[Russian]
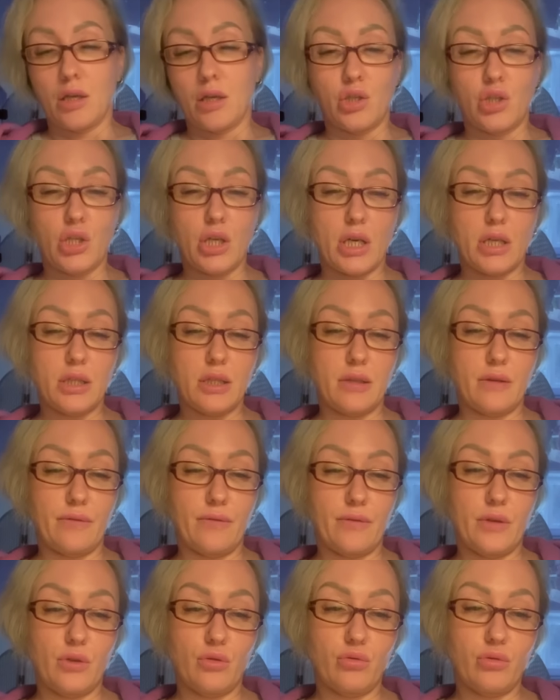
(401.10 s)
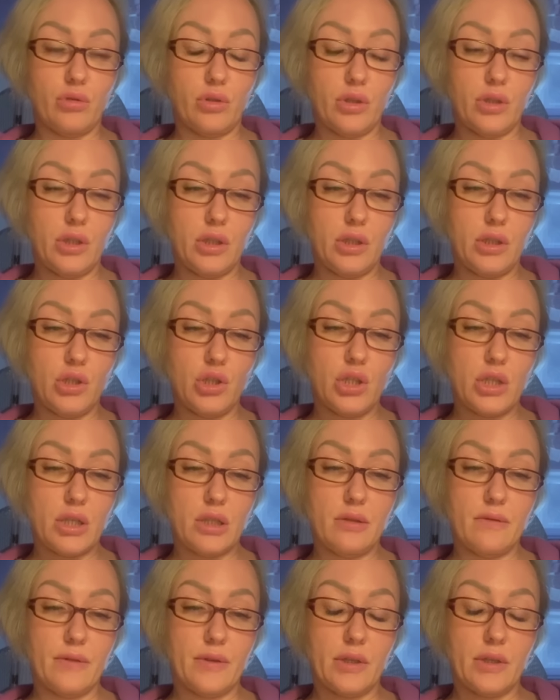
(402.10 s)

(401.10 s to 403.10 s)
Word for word: Счастлив ли он? Да нет, не счастлив,